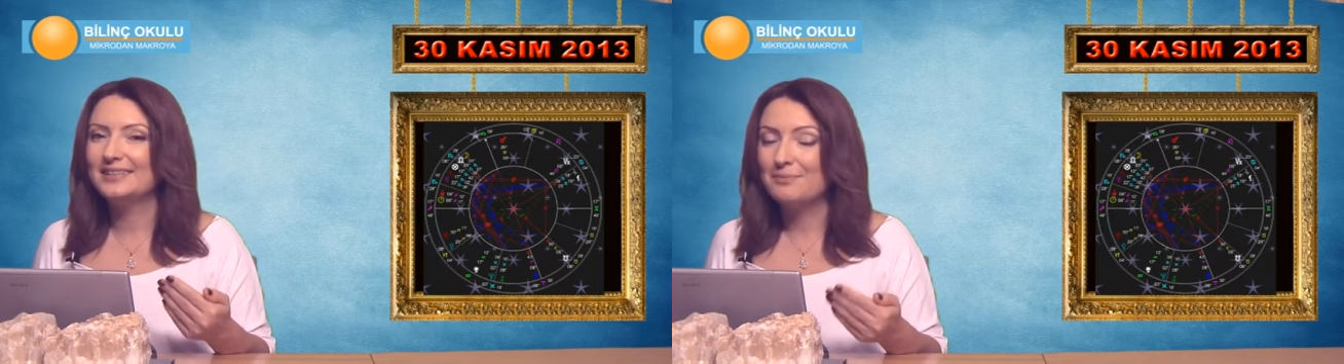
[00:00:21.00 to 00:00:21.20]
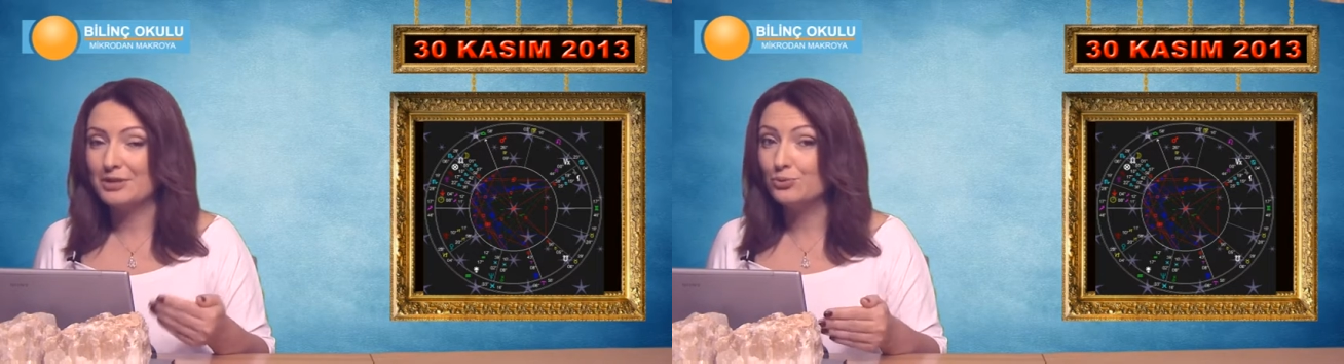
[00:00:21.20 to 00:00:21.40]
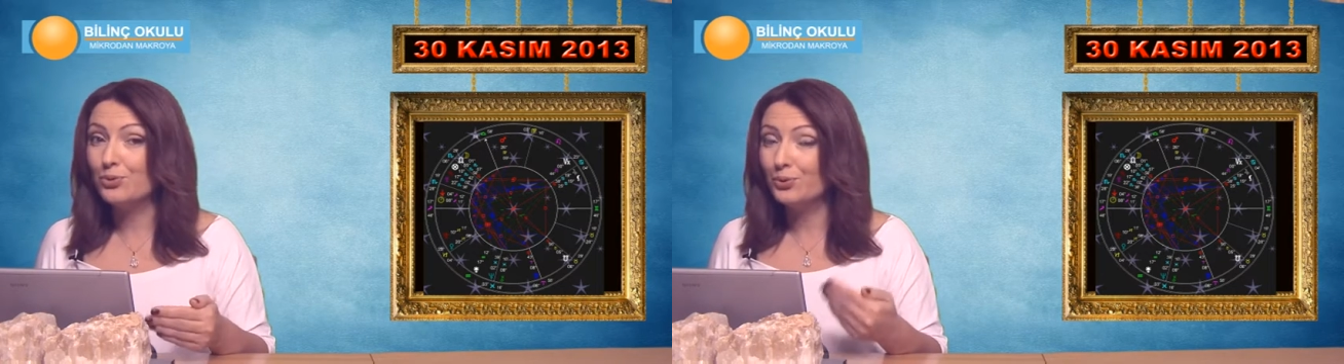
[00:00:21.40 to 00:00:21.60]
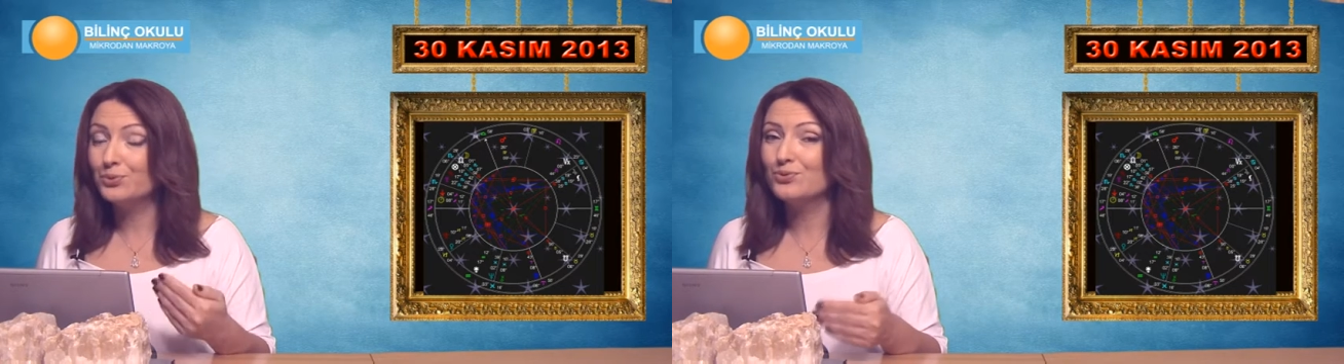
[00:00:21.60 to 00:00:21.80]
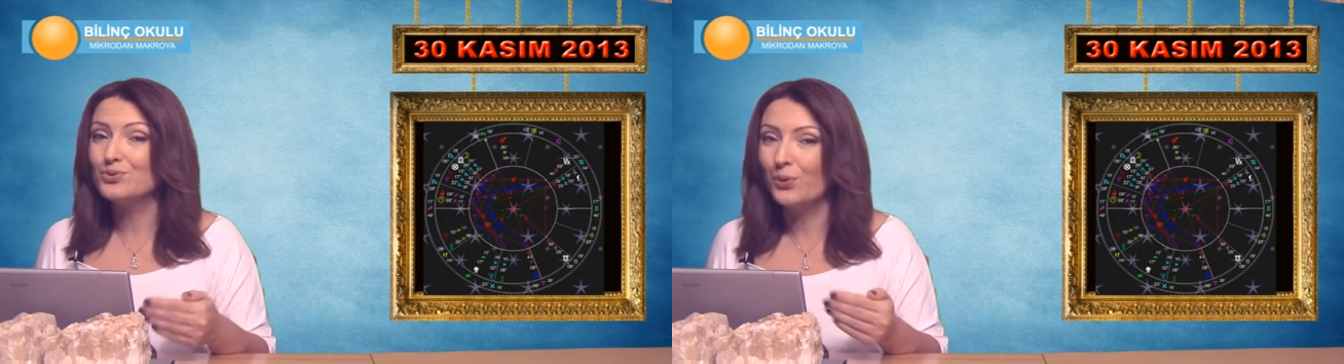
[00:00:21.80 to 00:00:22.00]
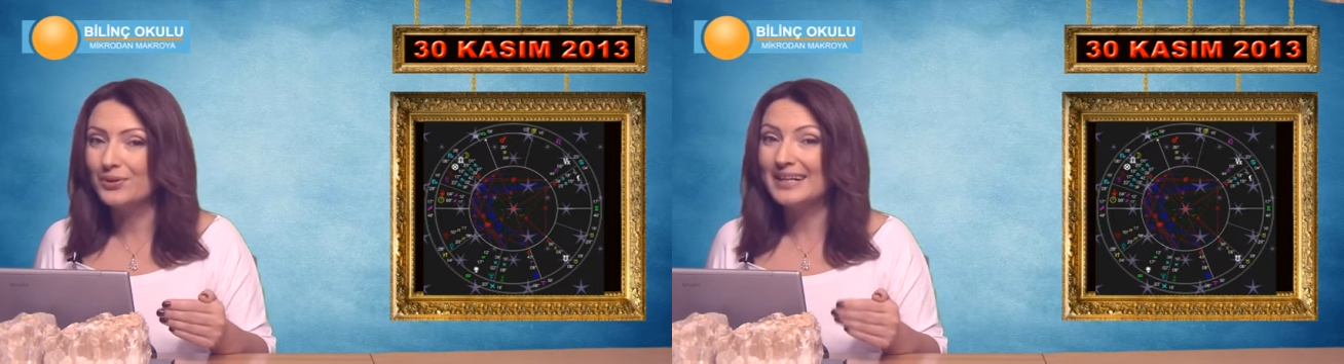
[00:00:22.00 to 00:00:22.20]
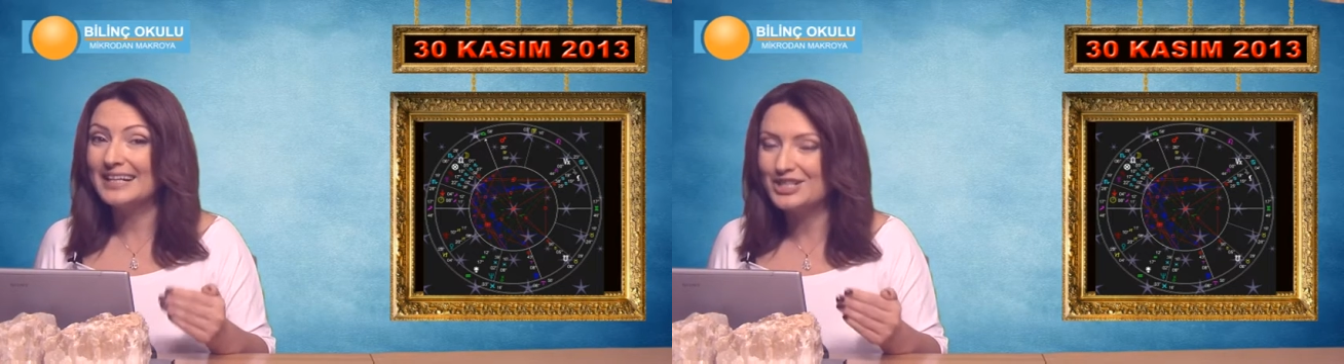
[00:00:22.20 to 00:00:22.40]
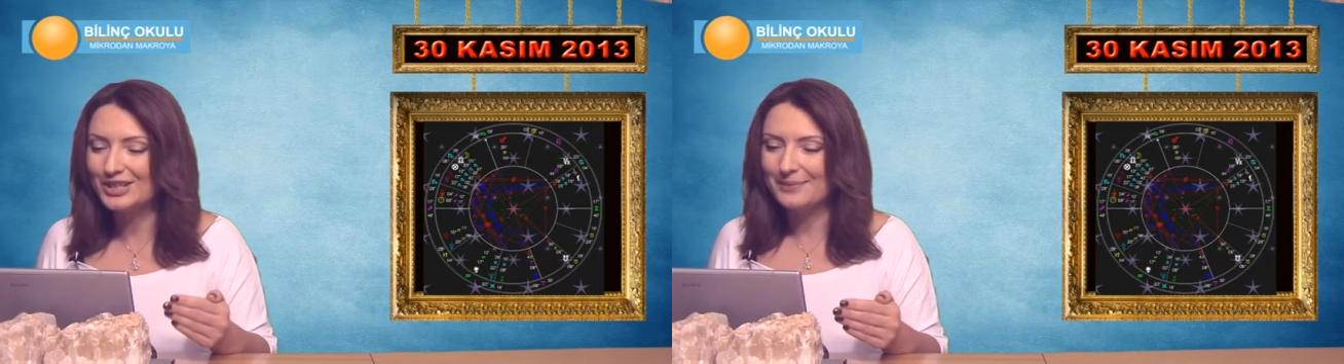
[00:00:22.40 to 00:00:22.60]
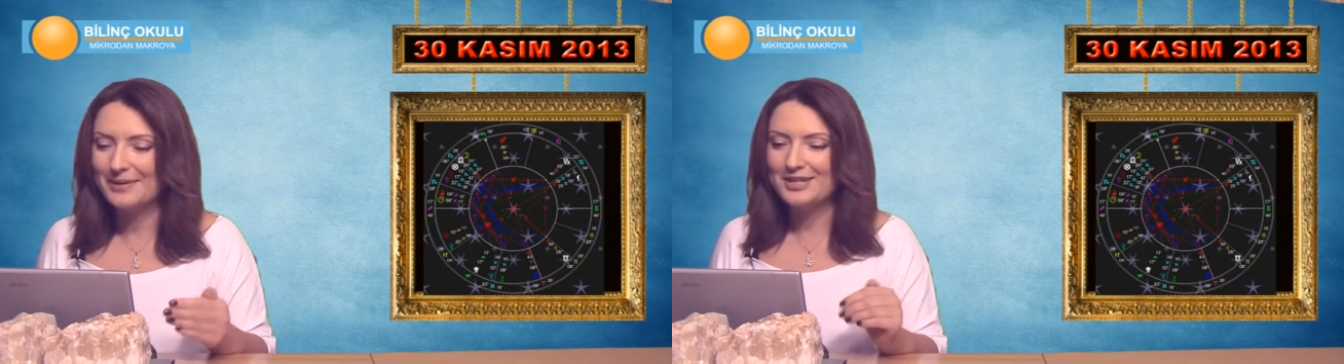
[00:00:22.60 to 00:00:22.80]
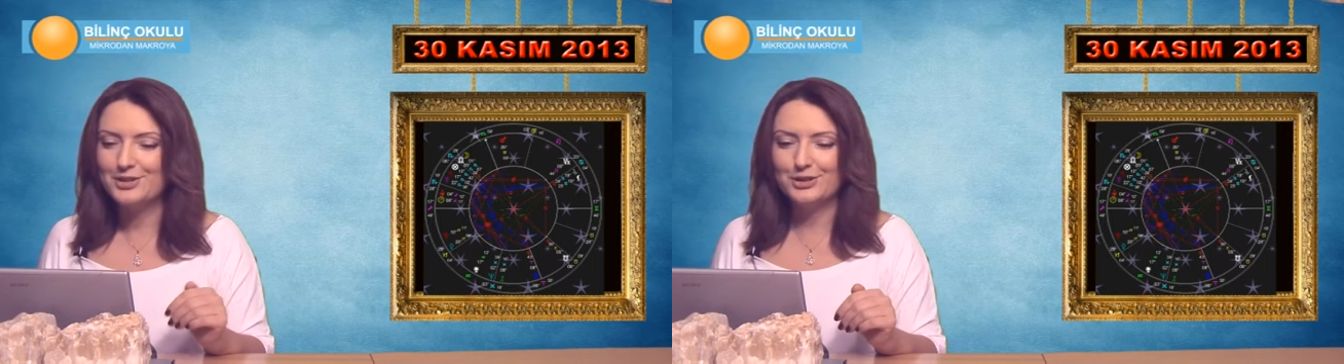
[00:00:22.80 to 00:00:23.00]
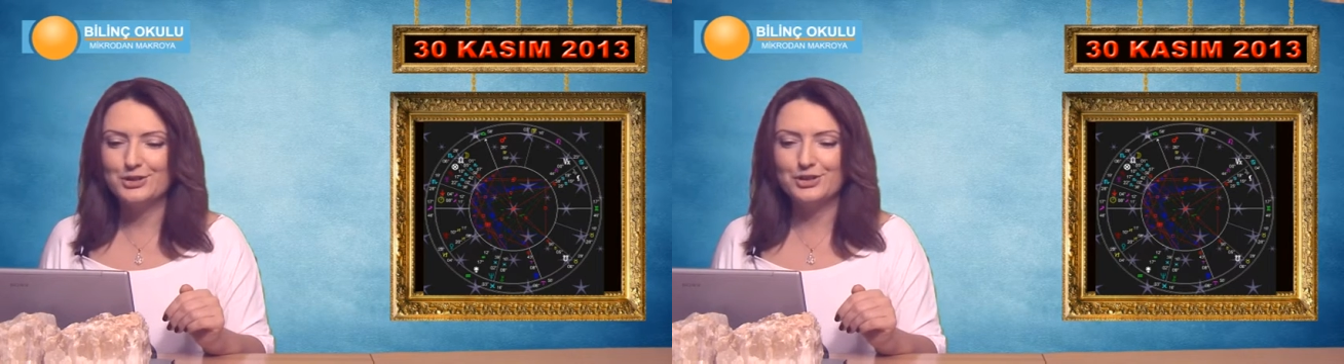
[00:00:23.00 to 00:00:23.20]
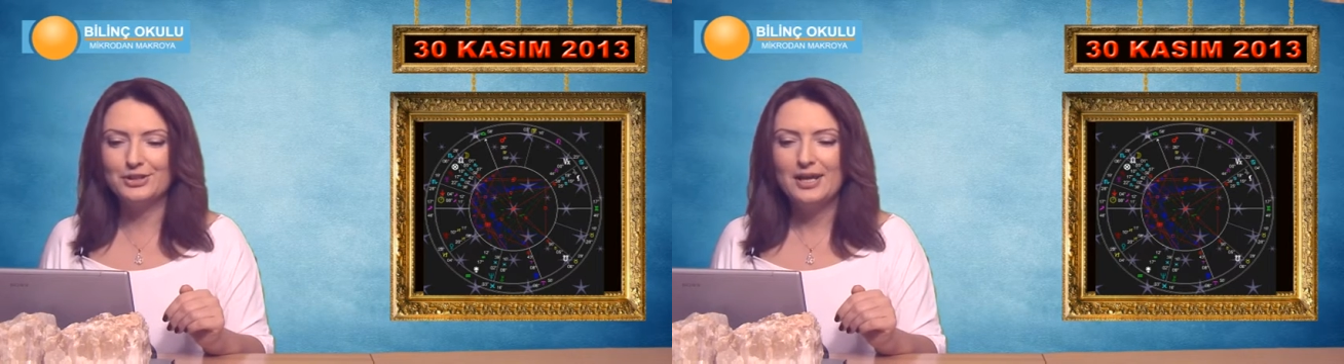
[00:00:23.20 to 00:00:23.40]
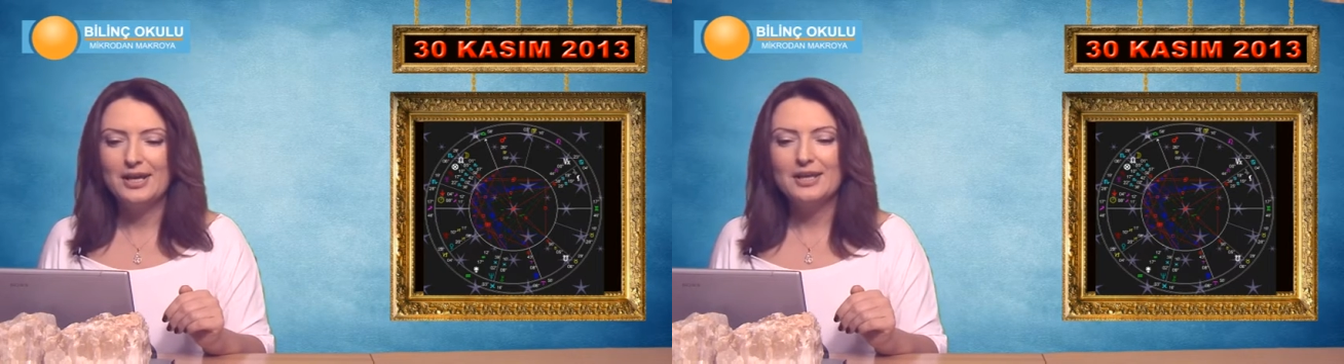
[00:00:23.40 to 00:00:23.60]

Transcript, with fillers: meşgul olduğunuzu onlara açıklamaya çalışın.